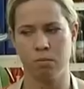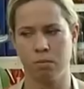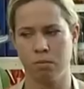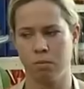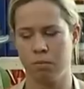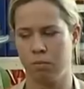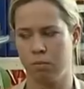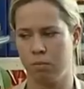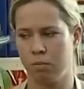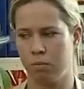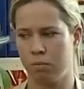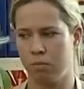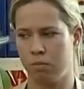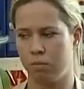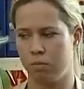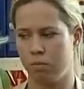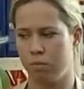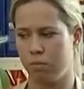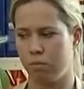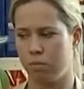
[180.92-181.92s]
aufgefallen?
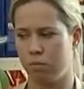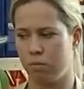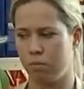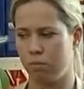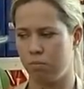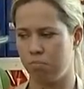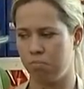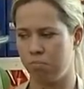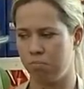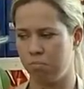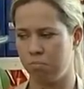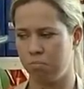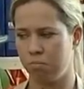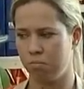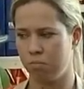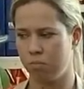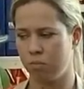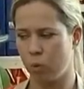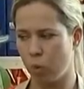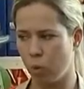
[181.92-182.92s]

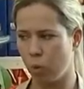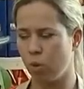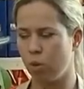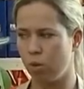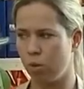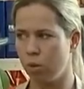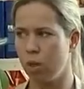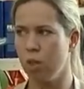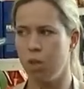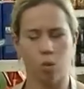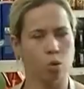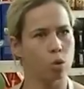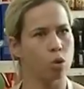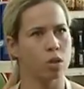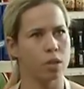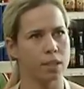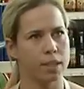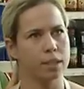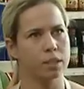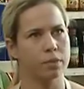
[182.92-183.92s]
Doch,
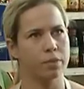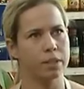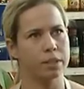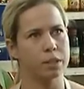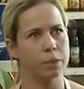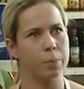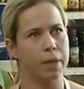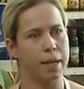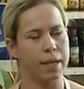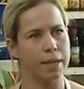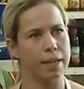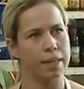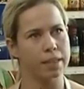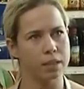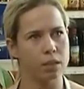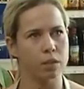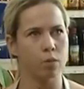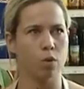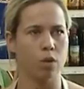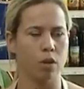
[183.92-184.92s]
doch, jetzt fällt es mir ein.
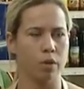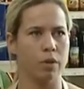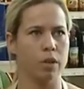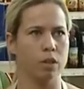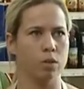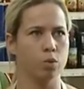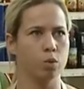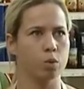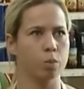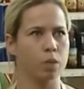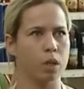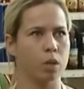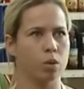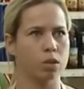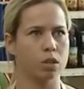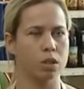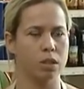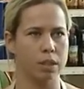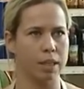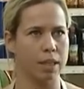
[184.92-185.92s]
Letzte Woche war ein Typ
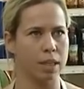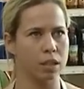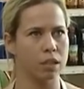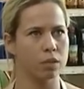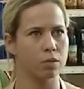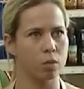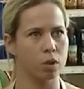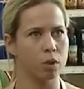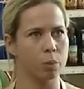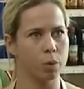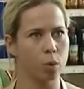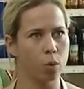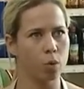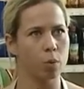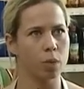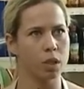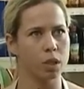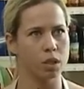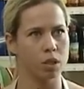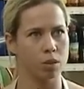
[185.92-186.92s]
draußen. Der hat Yvonne
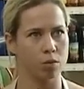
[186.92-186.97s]
beobachtet